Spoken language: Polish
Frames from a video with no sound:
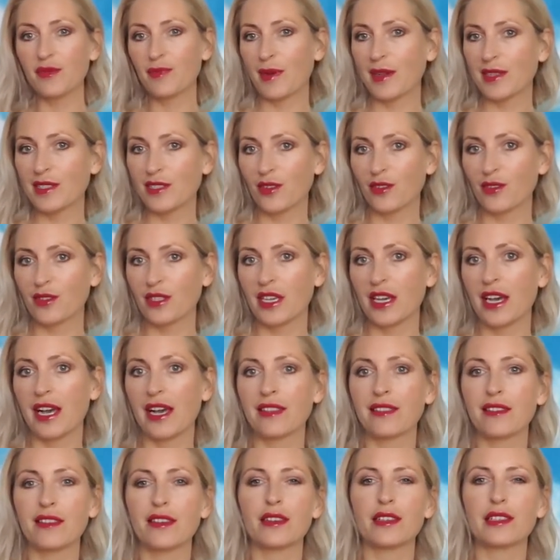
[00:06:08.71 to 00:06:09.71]
jest bardzo
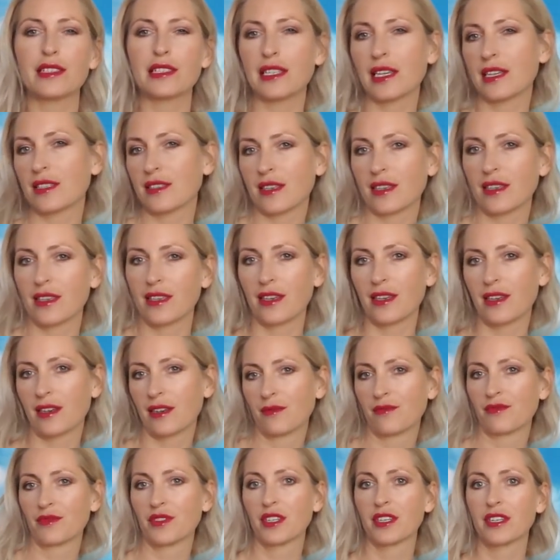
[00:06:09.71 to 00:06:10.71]
odjechany dla
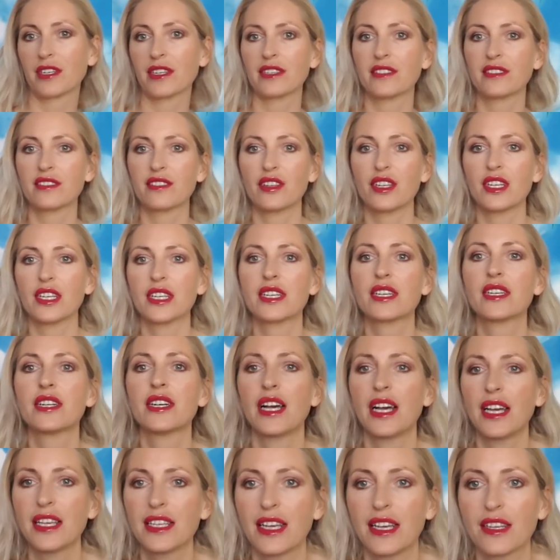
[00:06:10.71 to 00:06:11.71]
takich krojzolek,
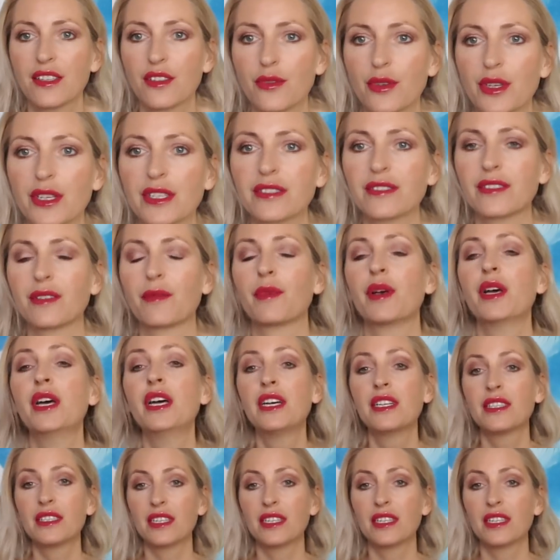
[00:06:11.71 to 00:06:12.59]
a ja nią jestem.